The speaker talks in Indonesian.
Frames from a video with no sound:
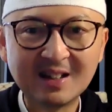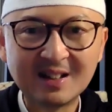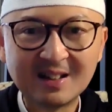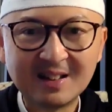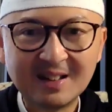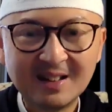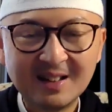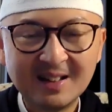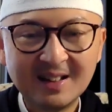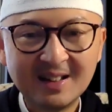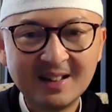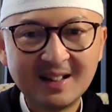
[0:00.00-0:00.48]
ke
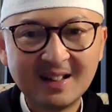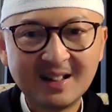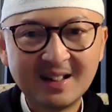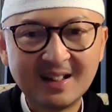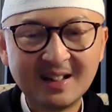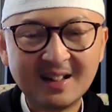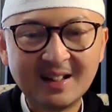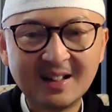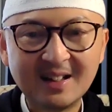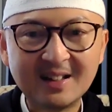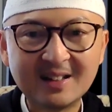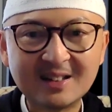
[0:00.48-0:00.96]

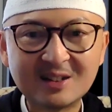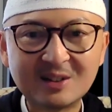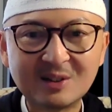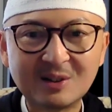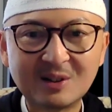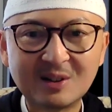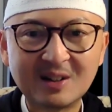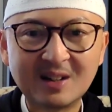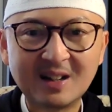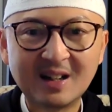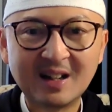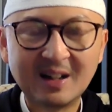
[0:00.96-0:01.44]

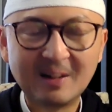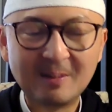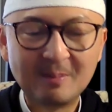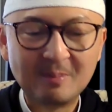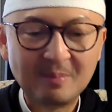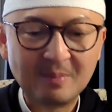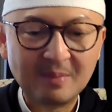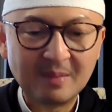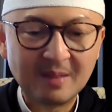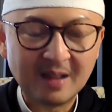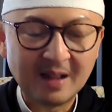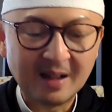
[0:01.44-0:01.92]
surga
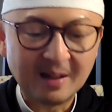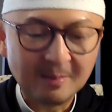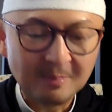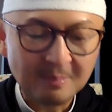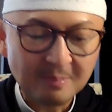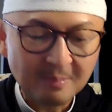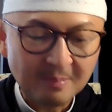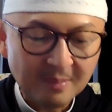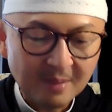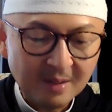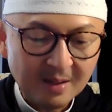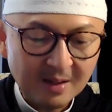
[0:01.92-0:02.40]
nah
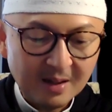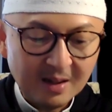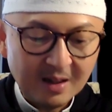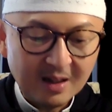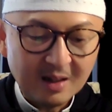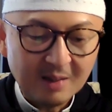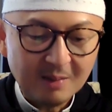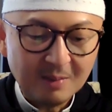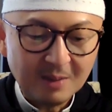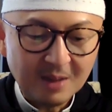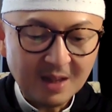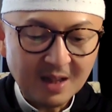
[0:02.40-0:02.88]

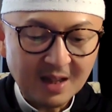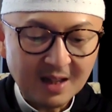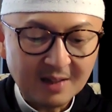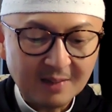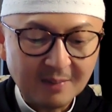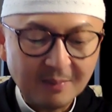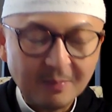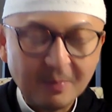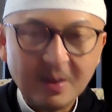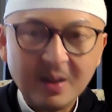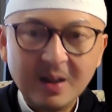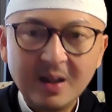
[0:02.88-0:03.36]
demikian
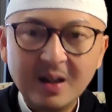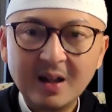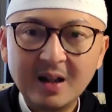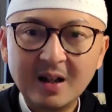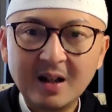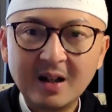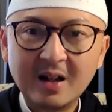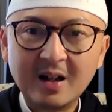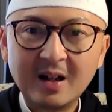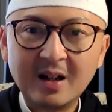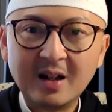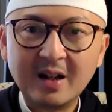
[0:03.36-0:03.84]

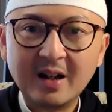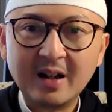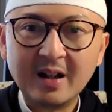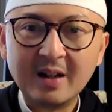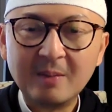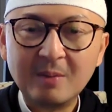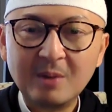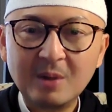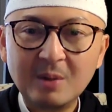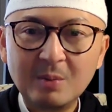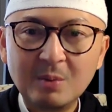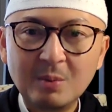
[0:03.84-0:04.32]
uh,
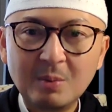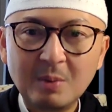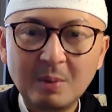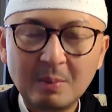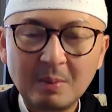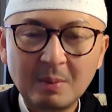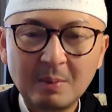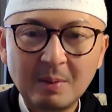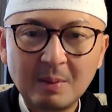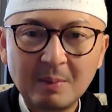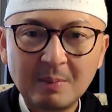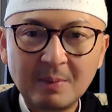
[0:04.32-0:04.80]
ibu-ibu
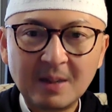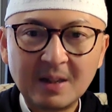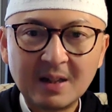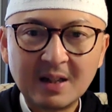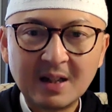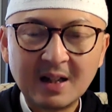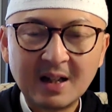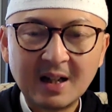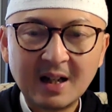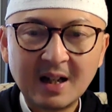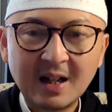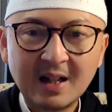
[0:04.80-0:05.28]
bapak-bapak
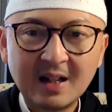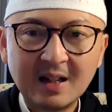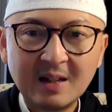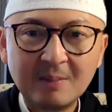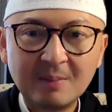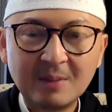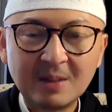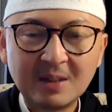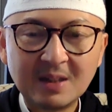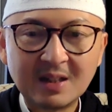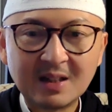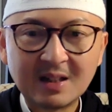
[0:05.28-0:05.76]
dan
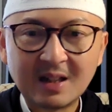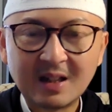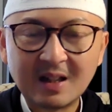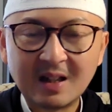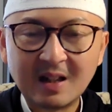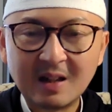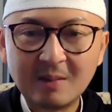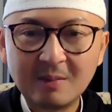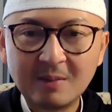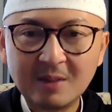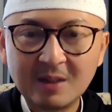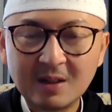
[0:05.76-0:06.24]
adik majang
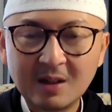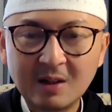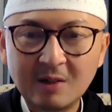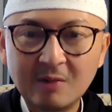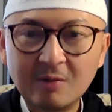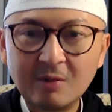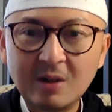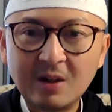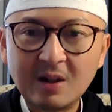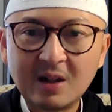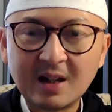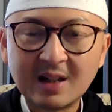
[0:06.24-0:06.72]
yang mati
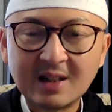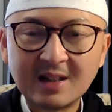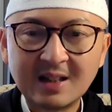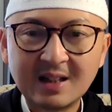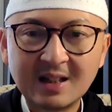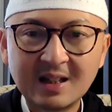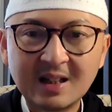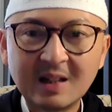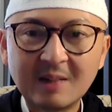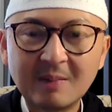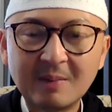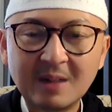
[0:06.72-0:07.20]
Allah
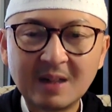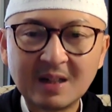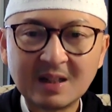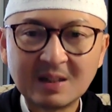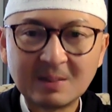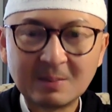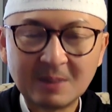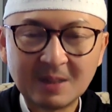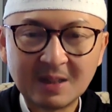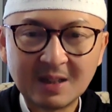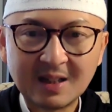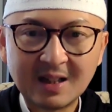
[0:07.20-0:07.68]
kajian kita pada
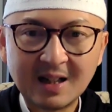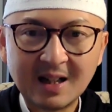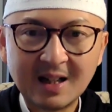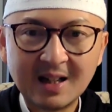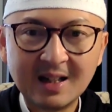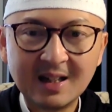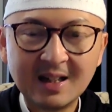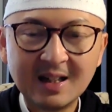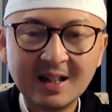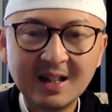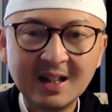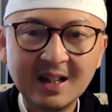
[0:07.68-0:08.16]
kesempatan
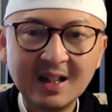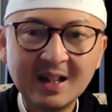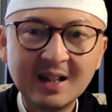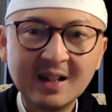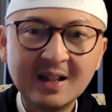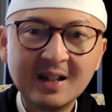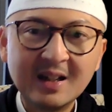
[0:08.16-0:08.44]
kali ini